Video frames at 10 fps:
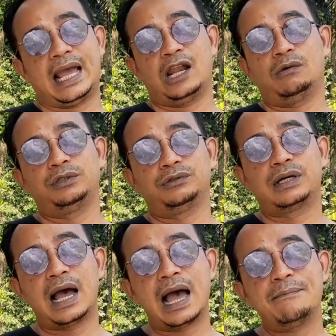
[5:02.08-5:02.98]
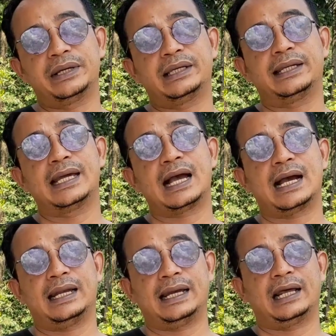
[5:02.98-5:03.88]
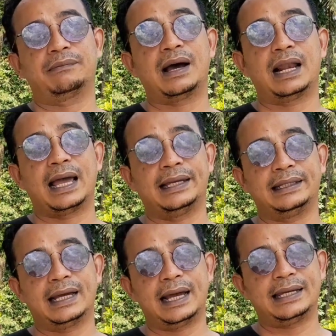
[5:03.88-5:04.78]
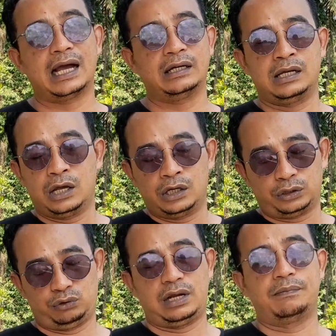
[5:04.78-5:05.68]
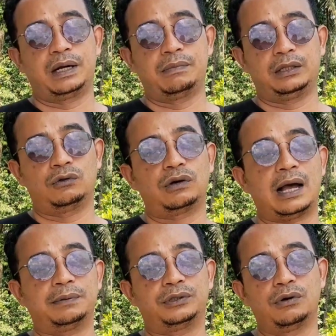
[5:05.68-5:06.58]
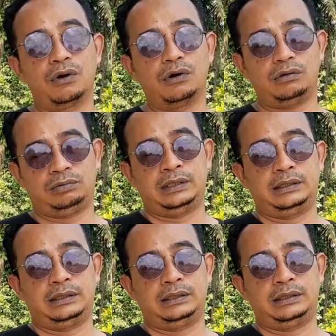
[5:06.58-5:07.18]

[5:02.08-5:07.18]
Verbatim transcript: Anom juga menyediakan herbal lainnya yang sudah berbentuk kapsul.